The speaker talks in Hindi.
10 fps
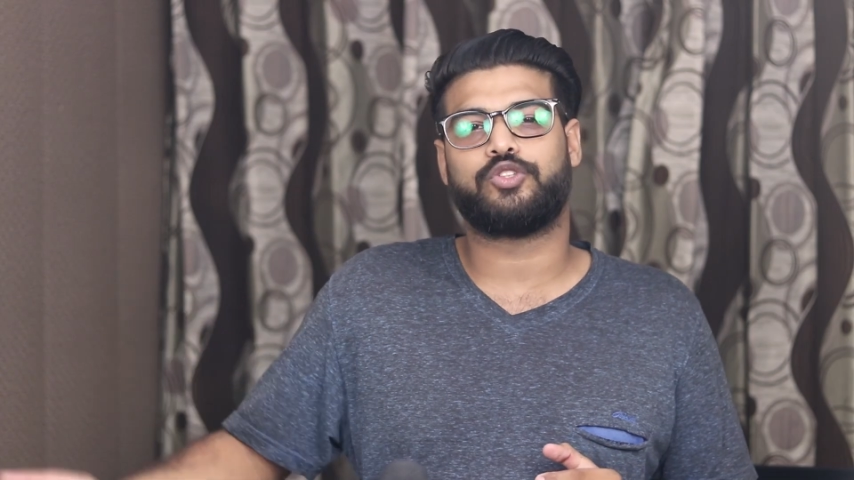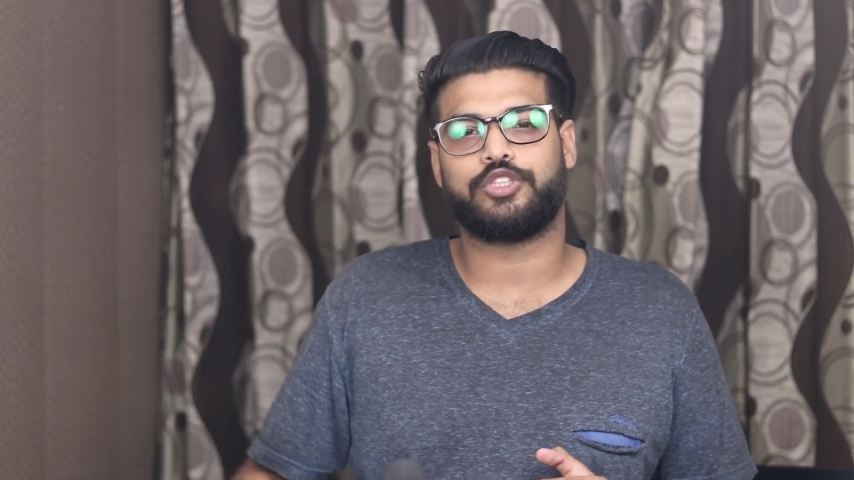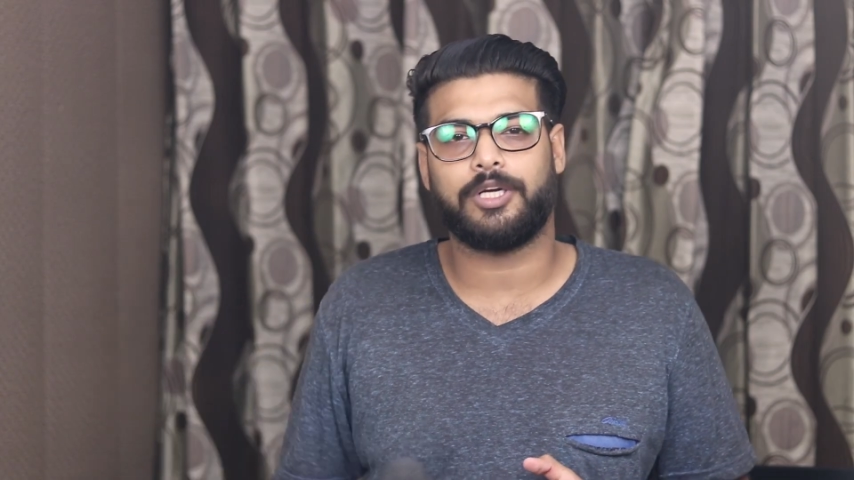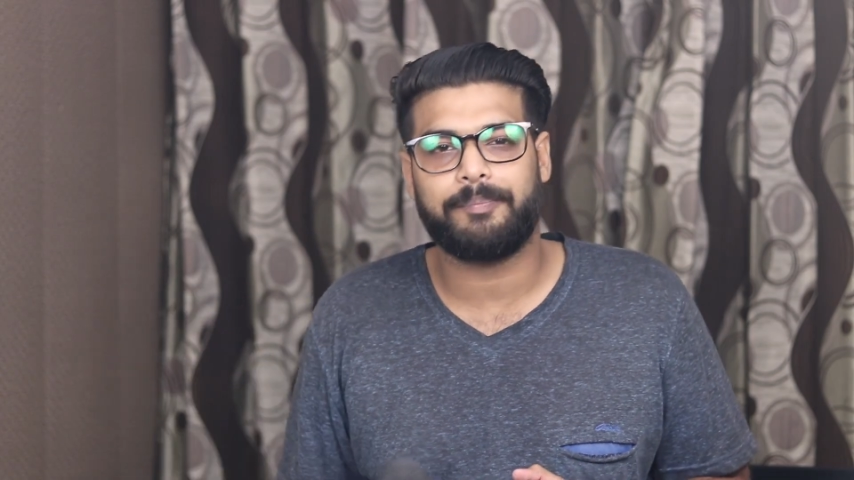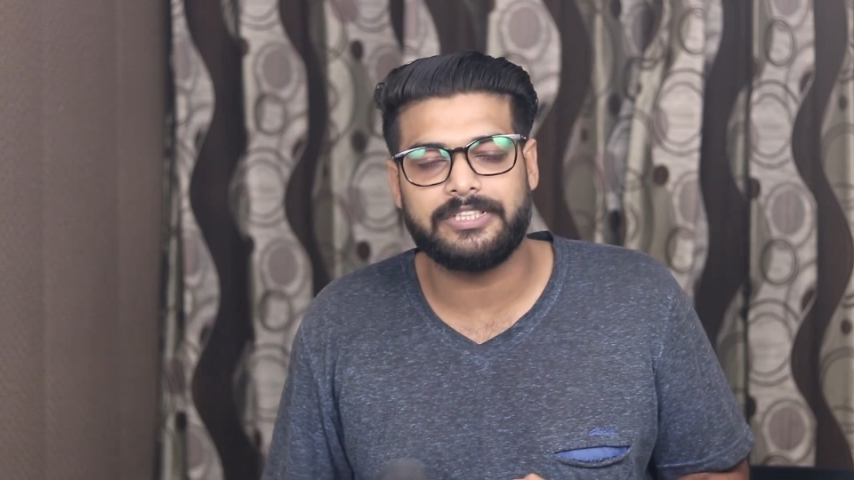दो
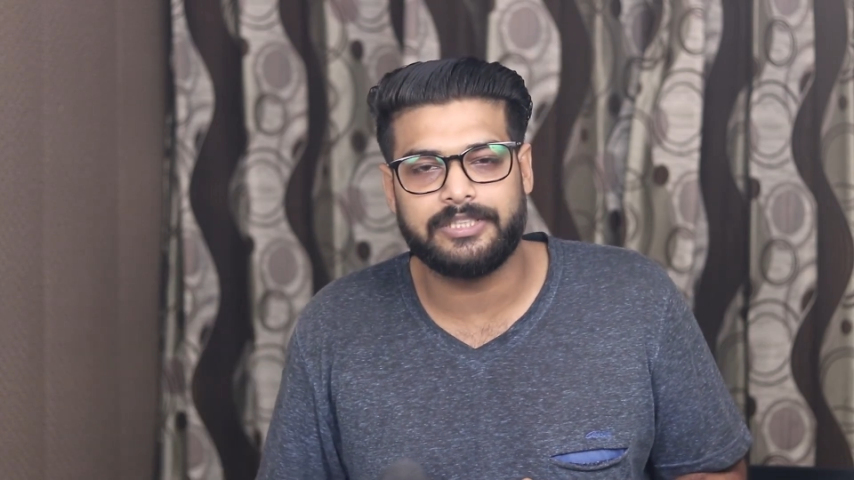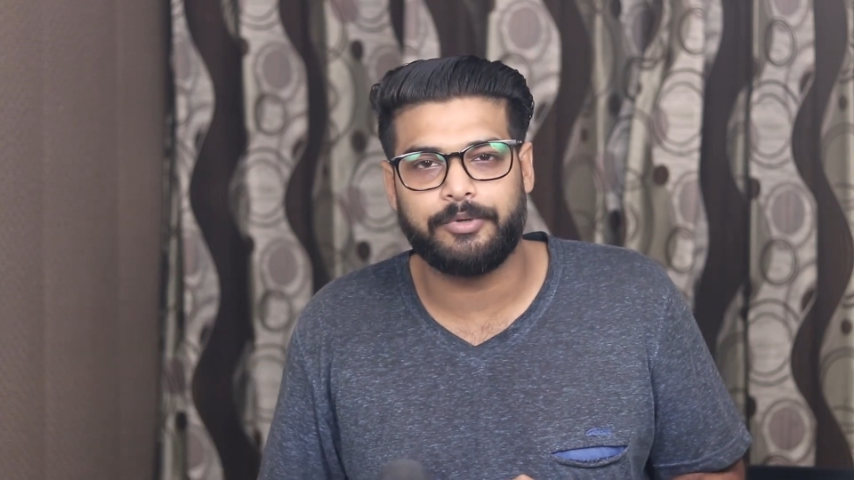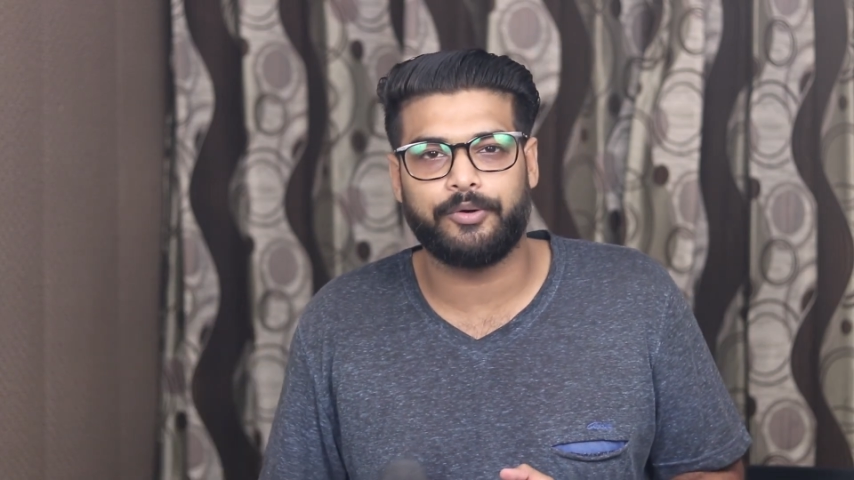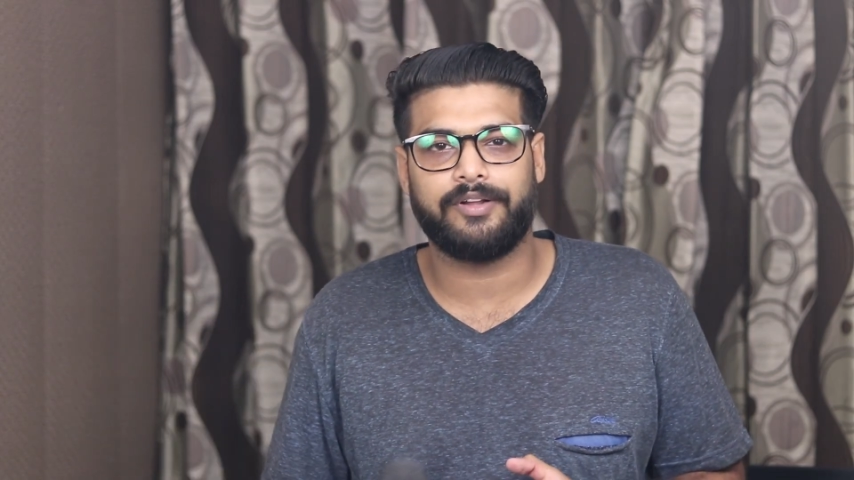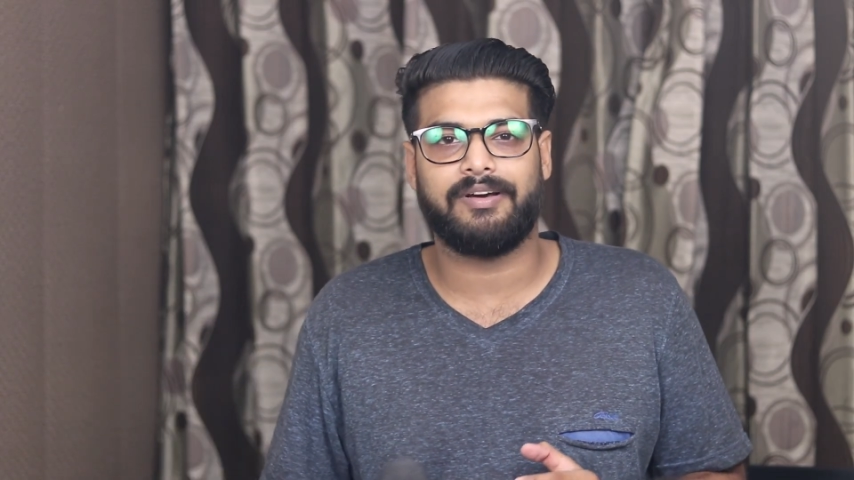
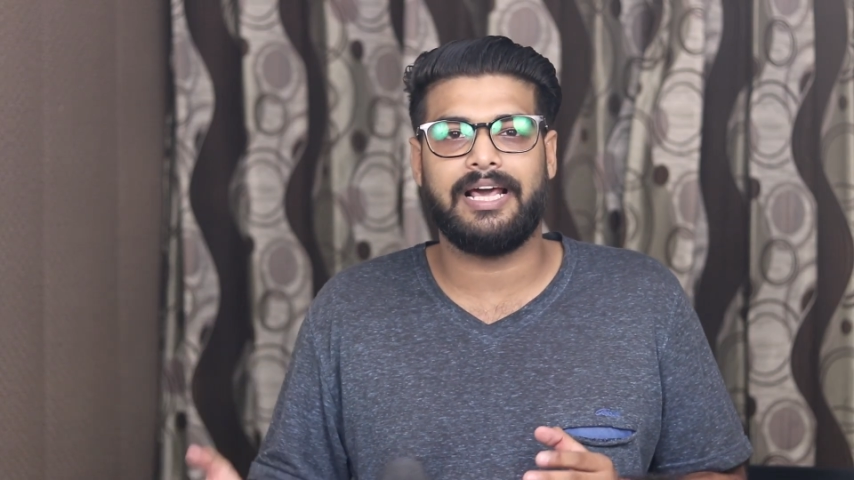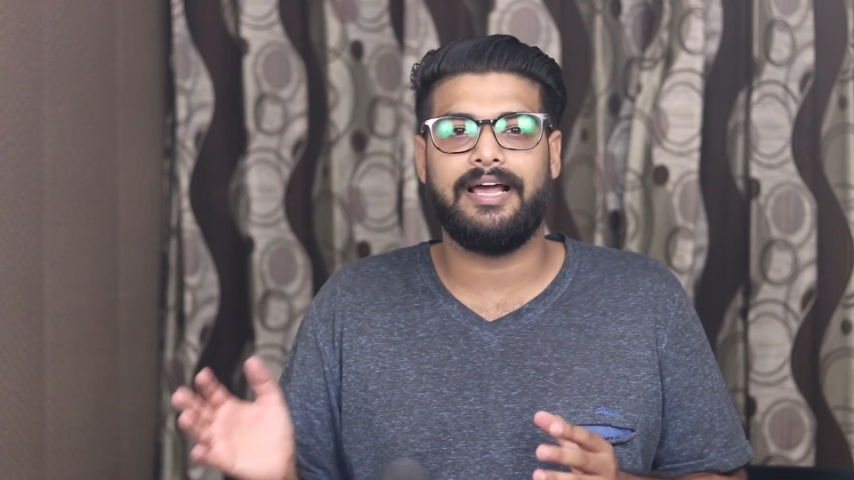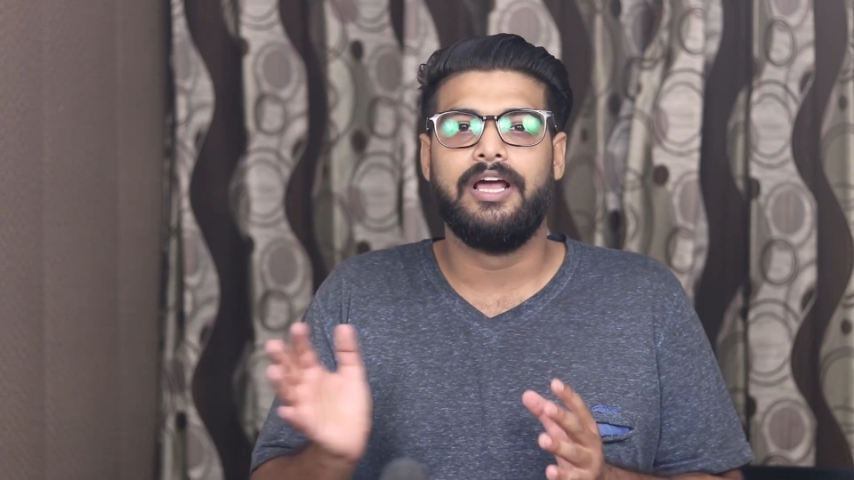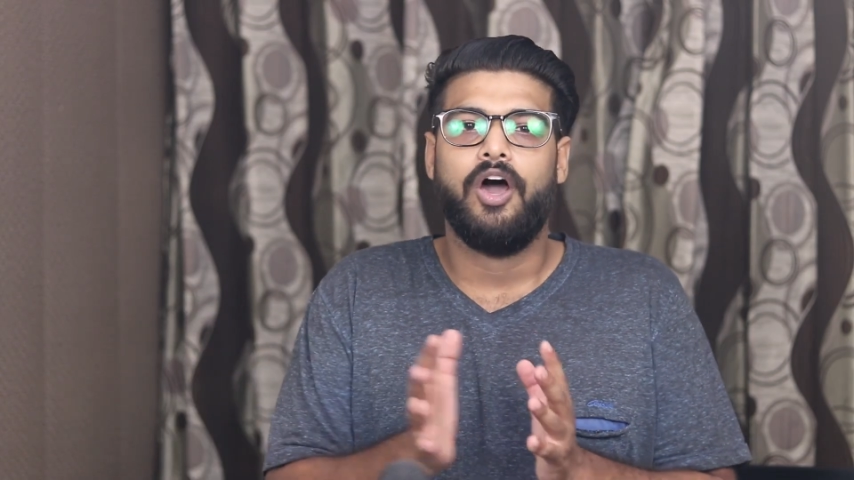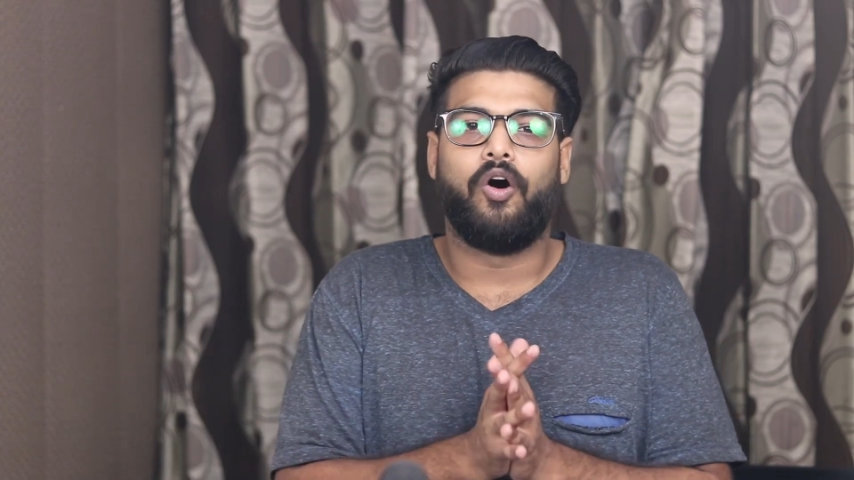जीबी होने वाला है